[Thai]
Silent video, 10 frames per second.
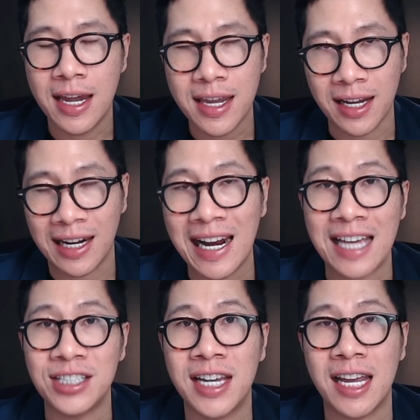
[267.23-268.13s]
อีกหลายๆ
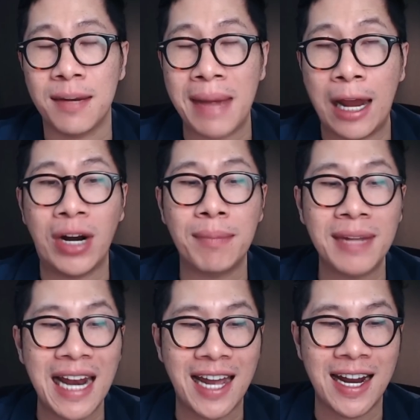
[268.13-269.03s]
เชน มารองรับนั่น
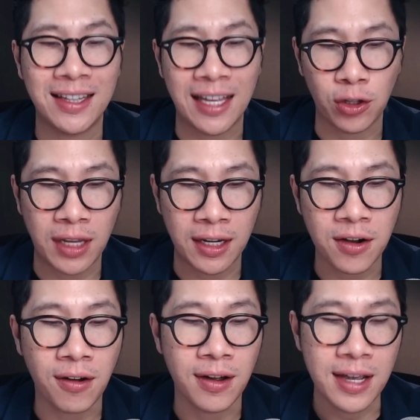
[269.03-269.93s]
แหละนะแต่ตอนนี้ก็
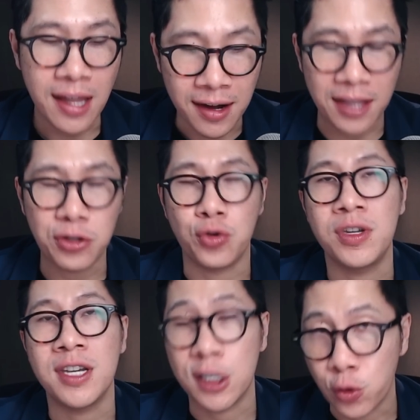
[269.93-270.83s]
เน้นอยู่ที่
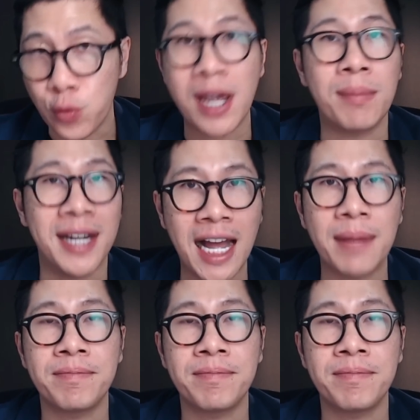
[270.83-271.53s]
อีเทเรียมนะครับ